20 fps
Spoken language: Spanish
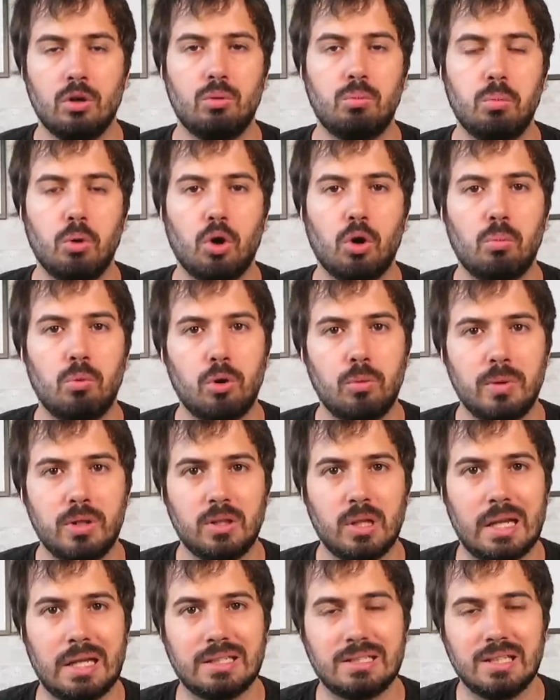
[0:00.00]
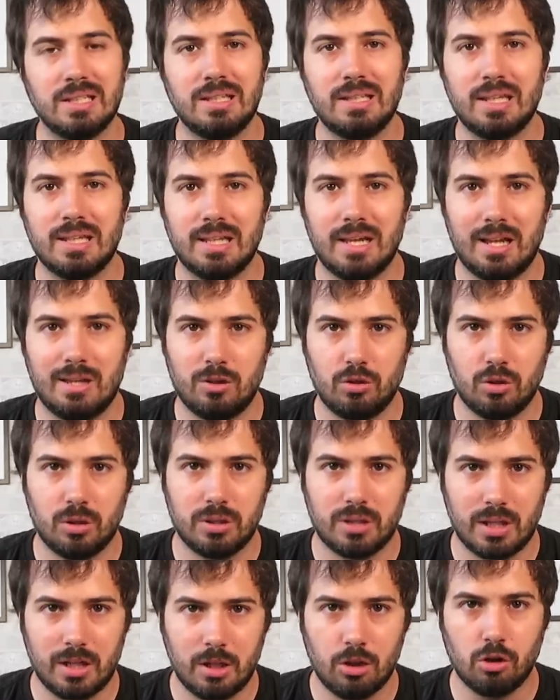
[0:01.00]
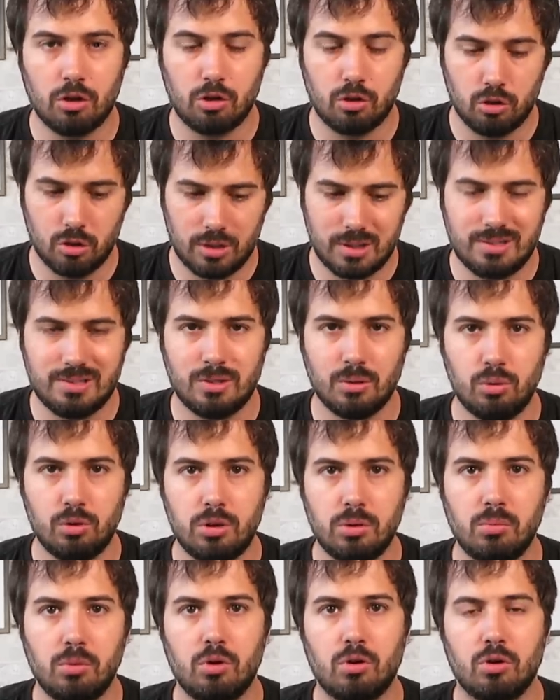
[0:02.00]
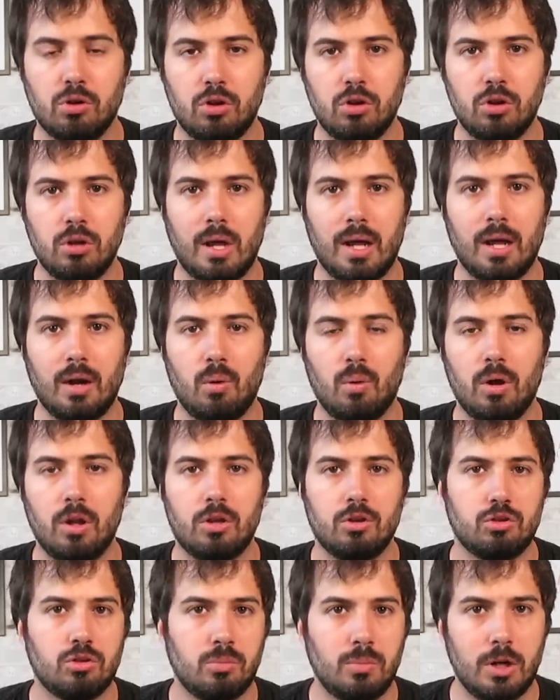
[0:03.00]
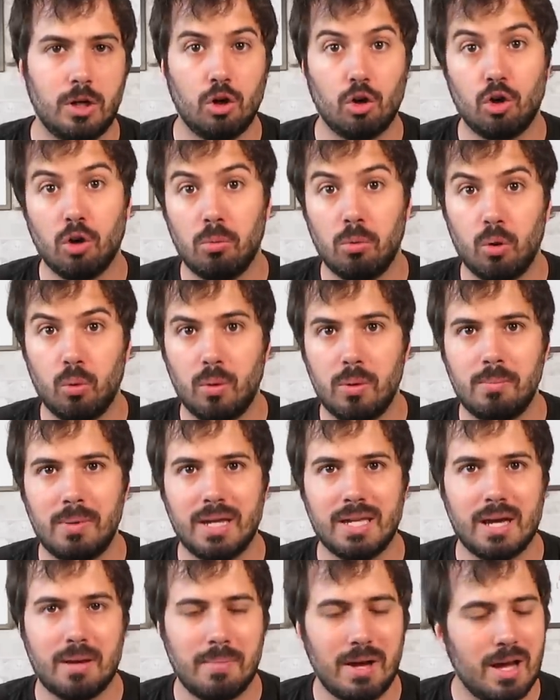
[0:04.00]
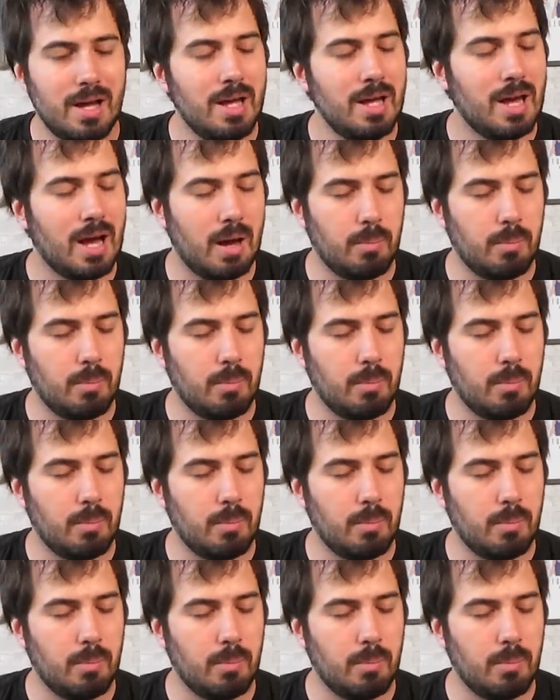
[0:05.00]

un poco volviendo a la esencia del año anterior, no de este último, con eh, jugadores como Helio Cobo o Bayama,